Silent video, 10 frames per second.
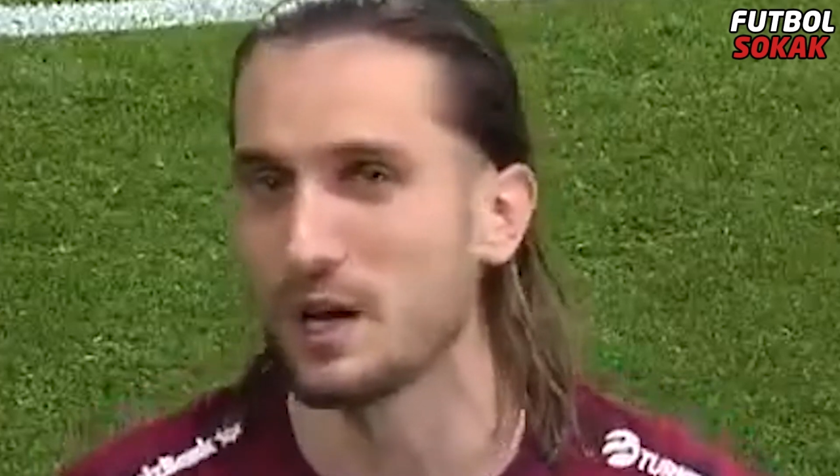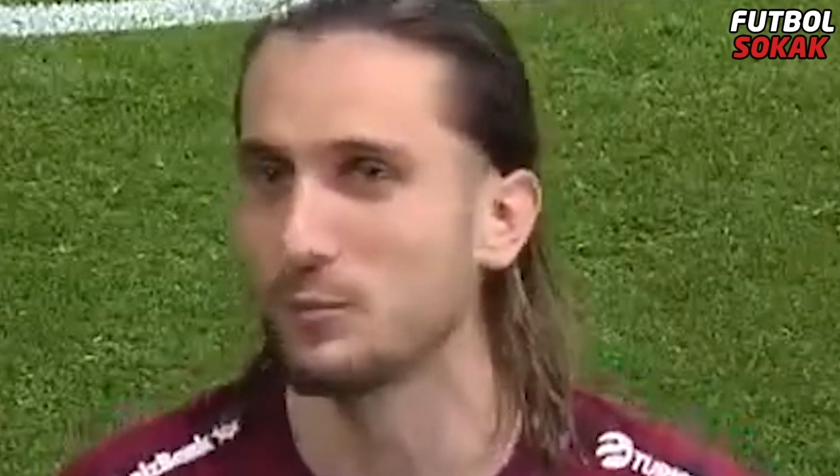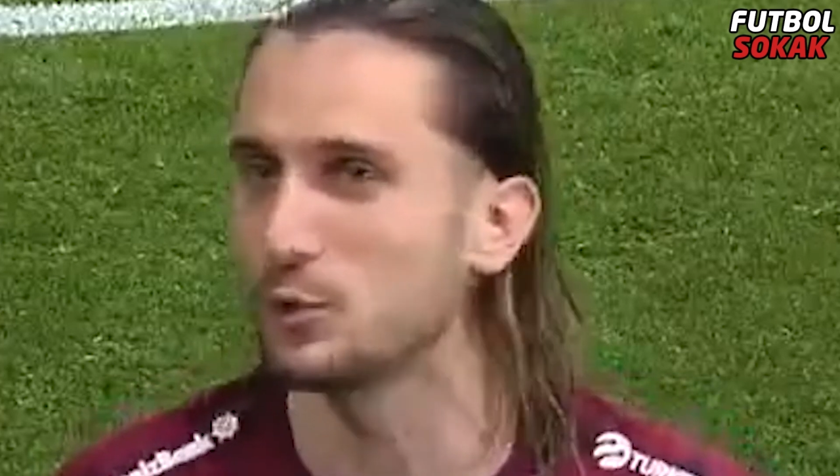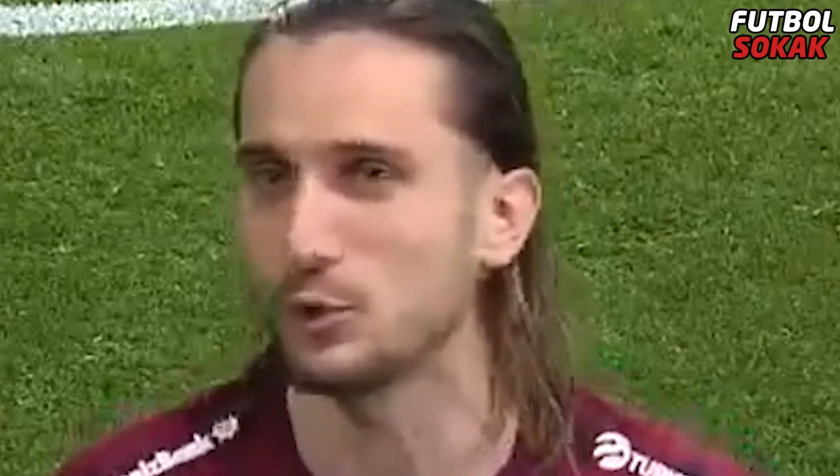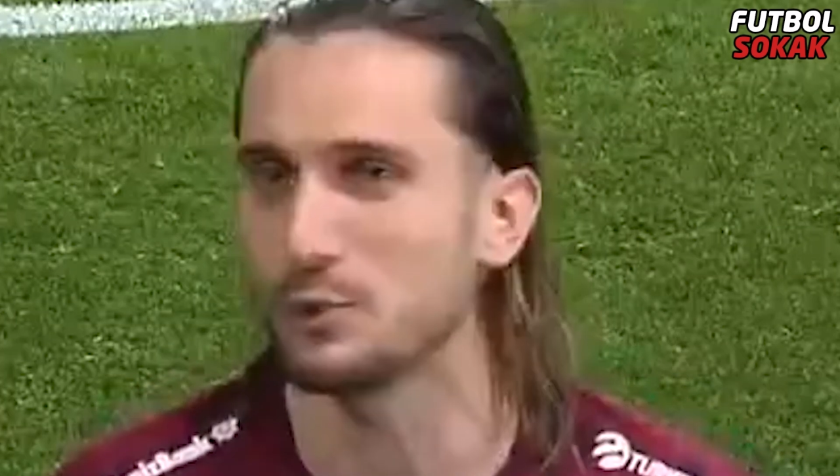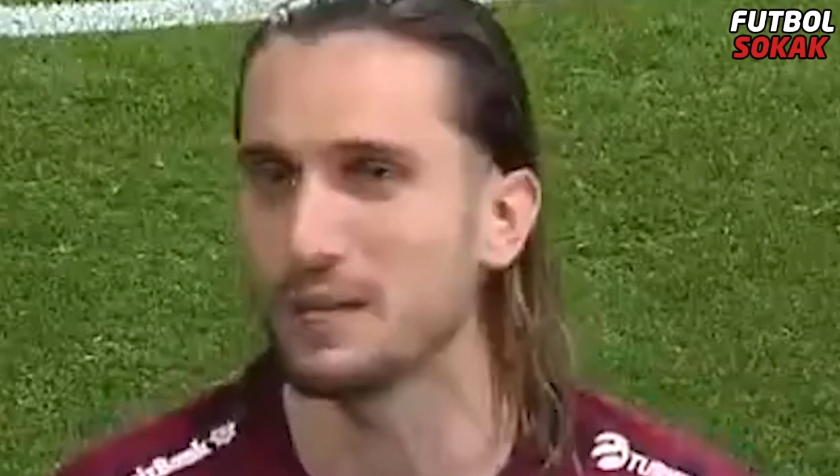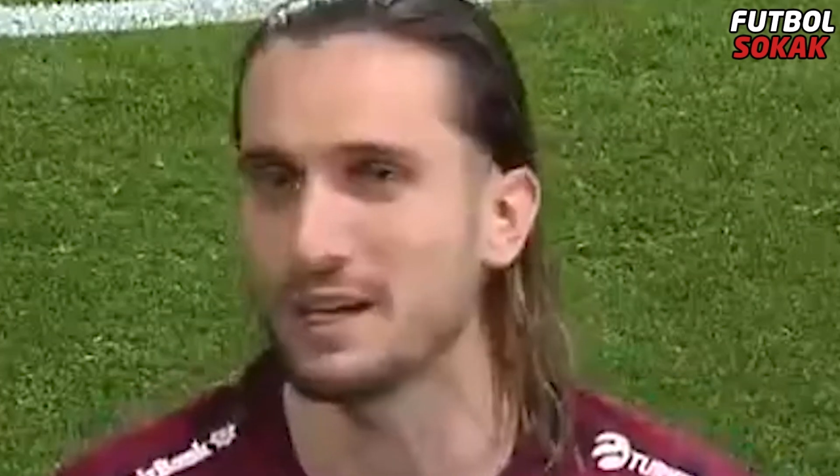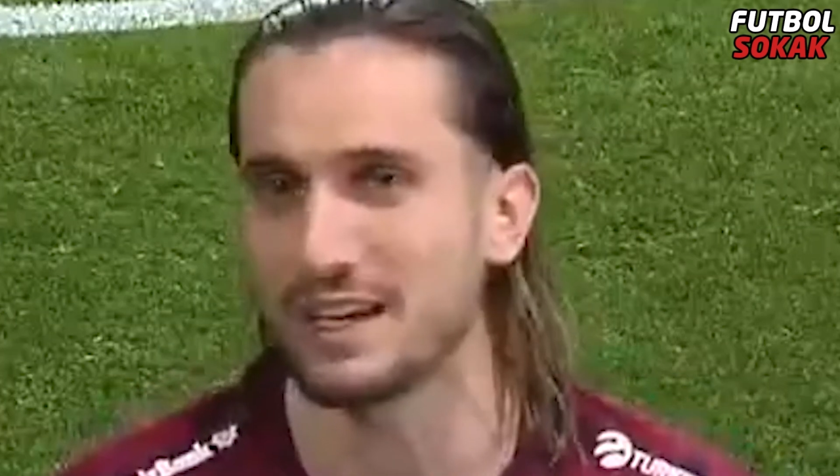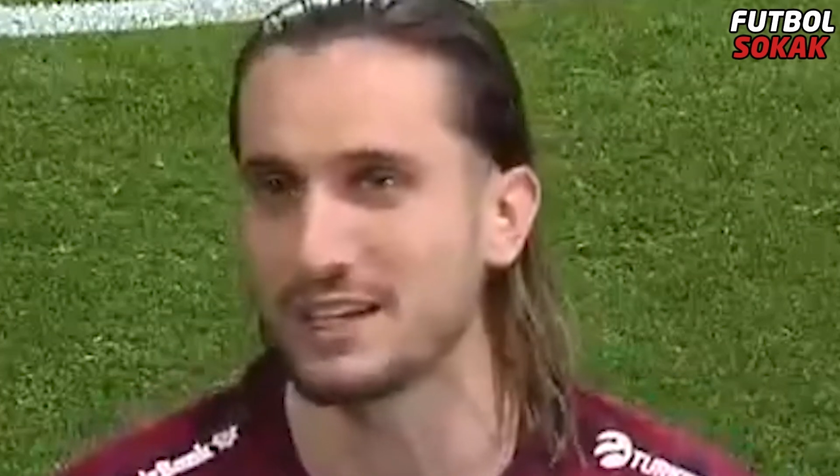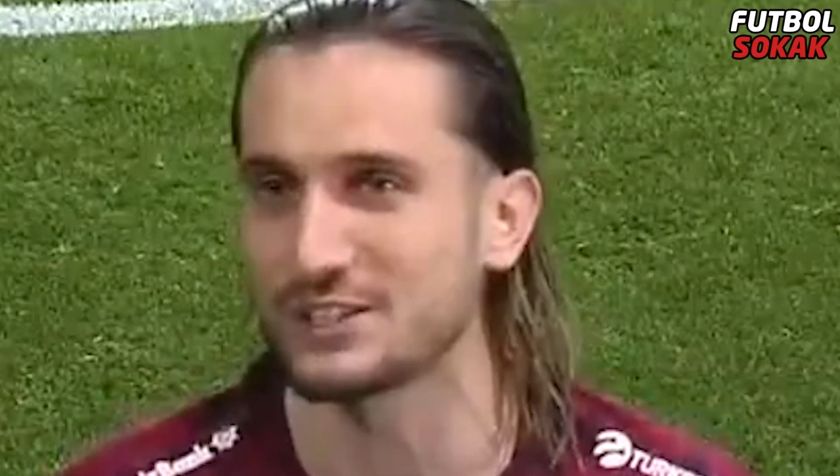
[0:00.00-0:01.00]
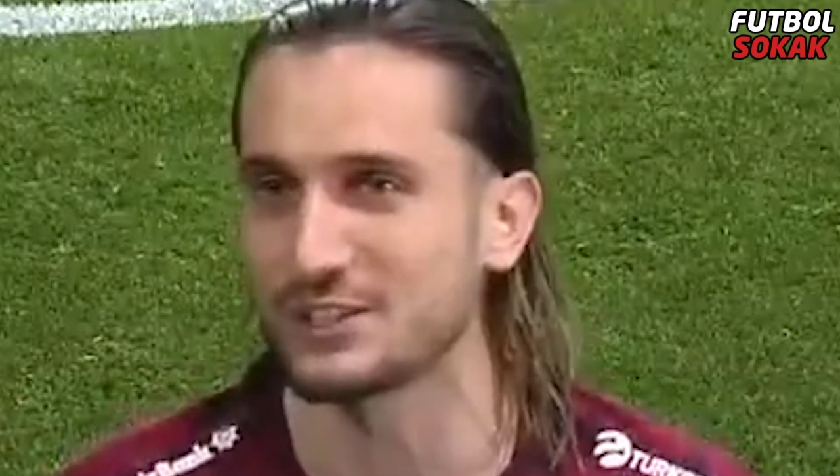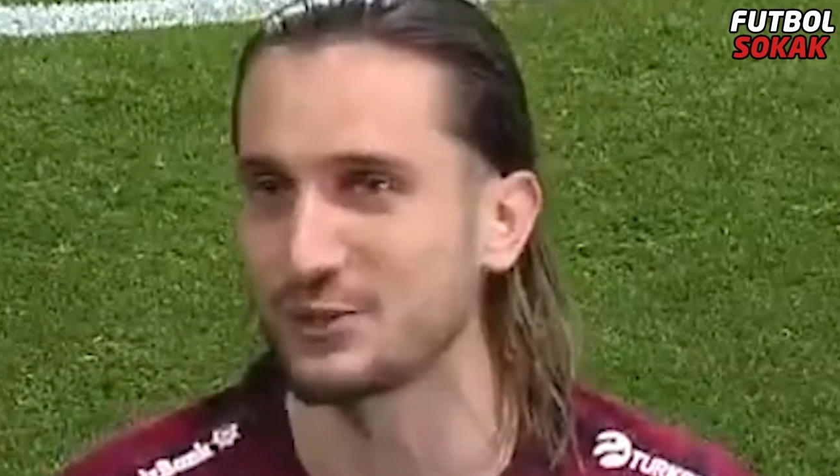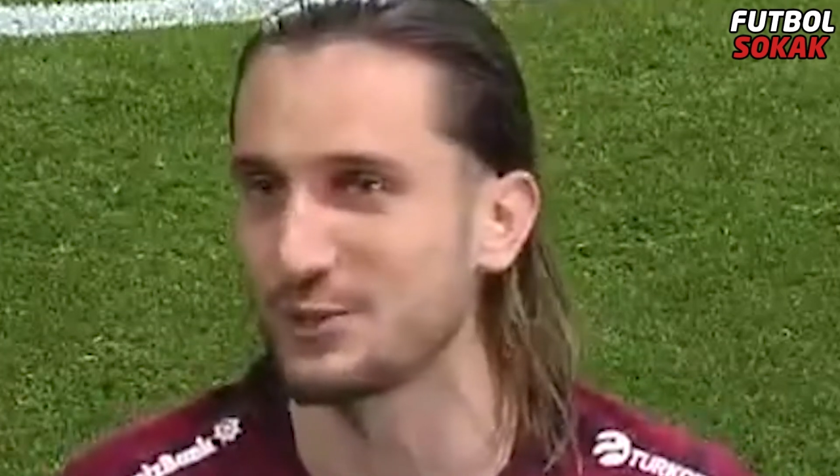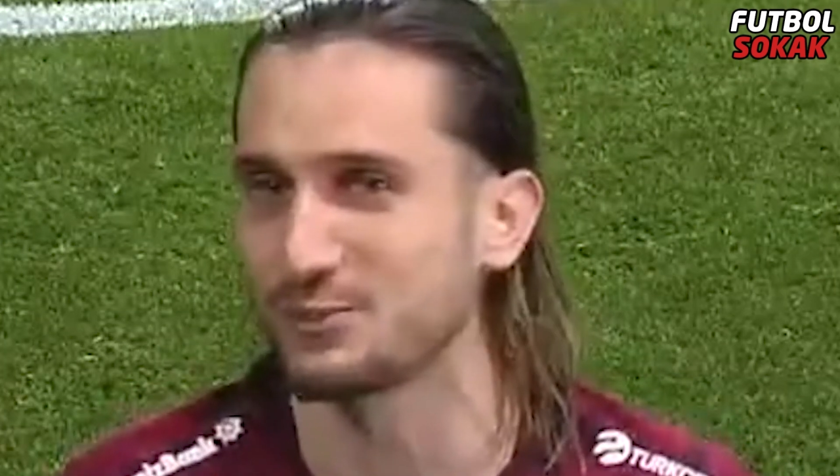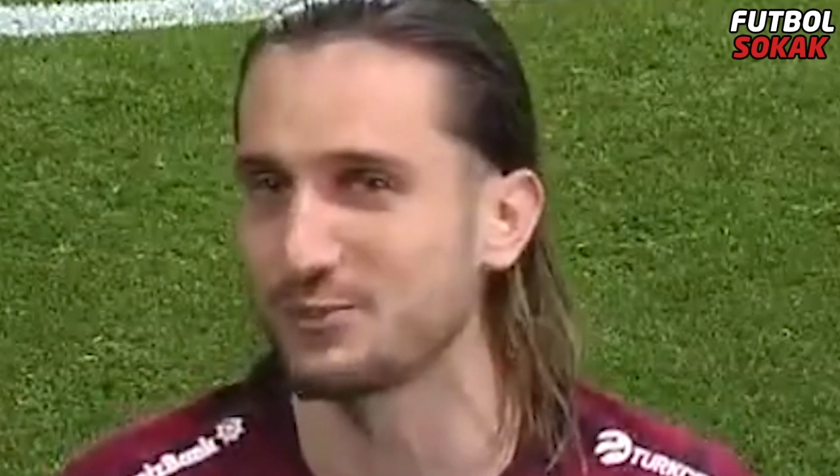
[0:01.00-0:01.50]
Mutluyum ya
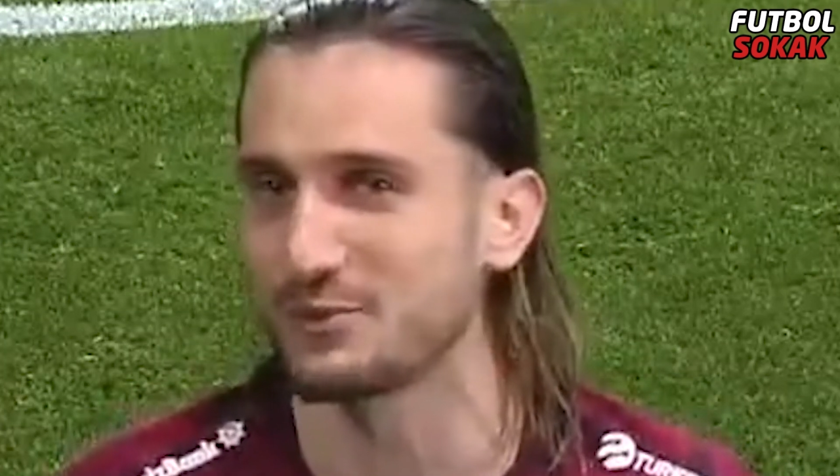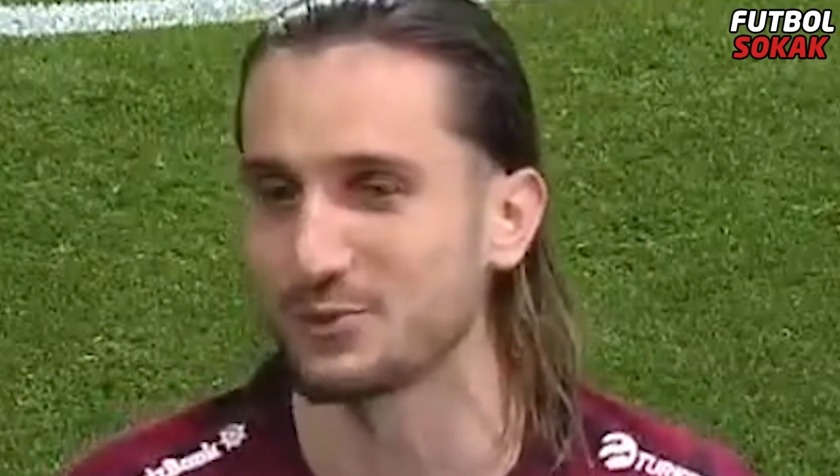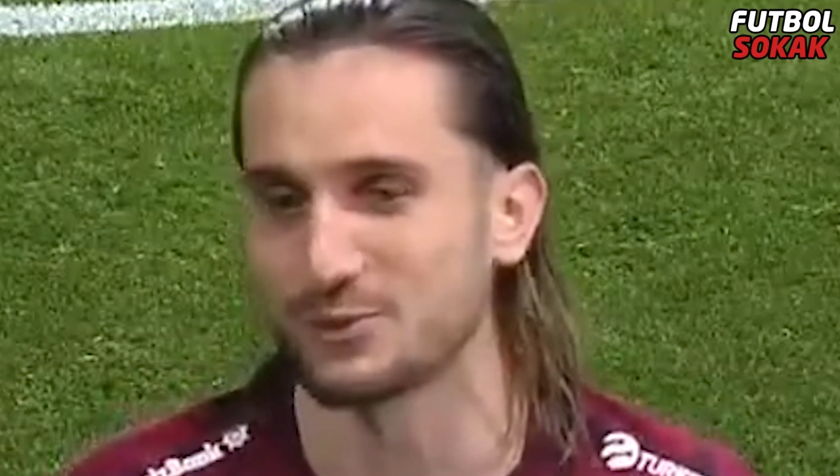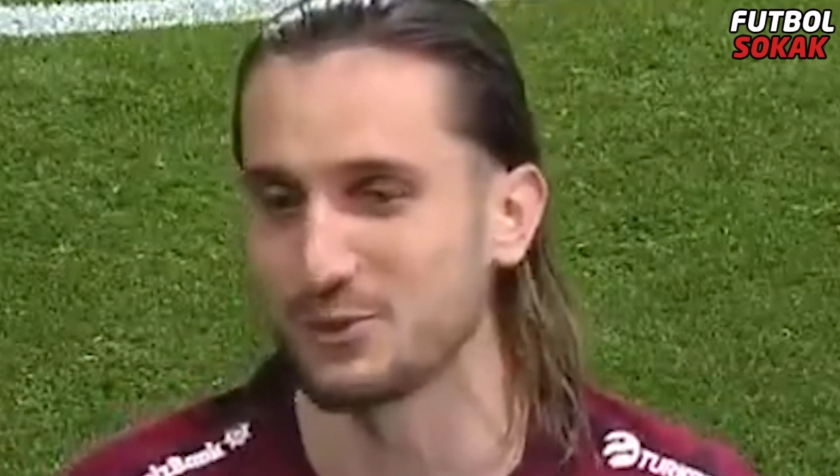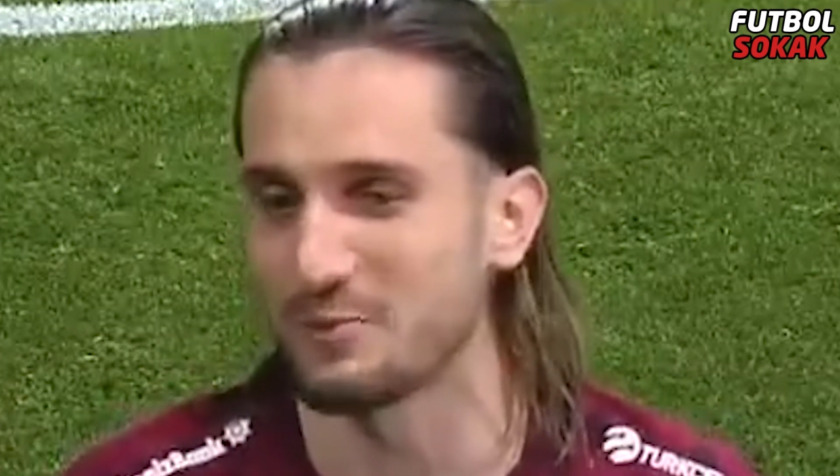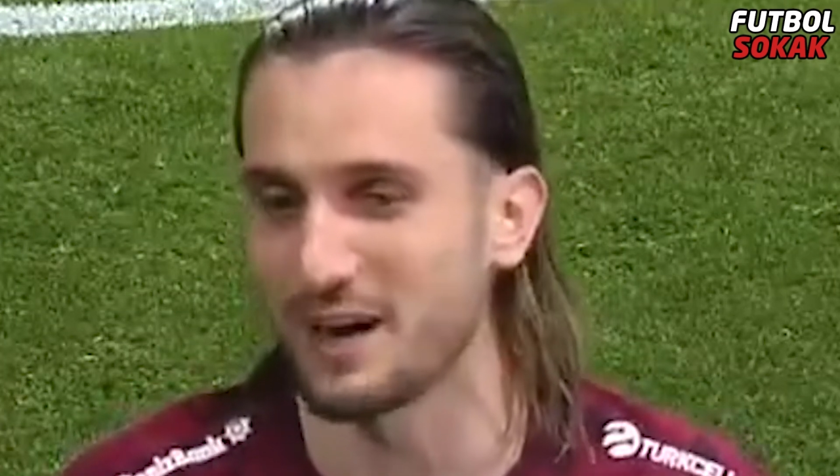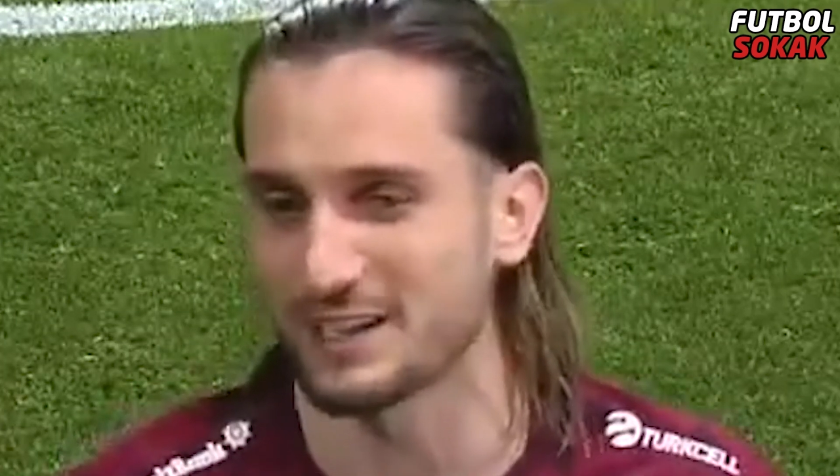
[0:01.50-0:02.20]
gerçekten oyunumda mutluyum.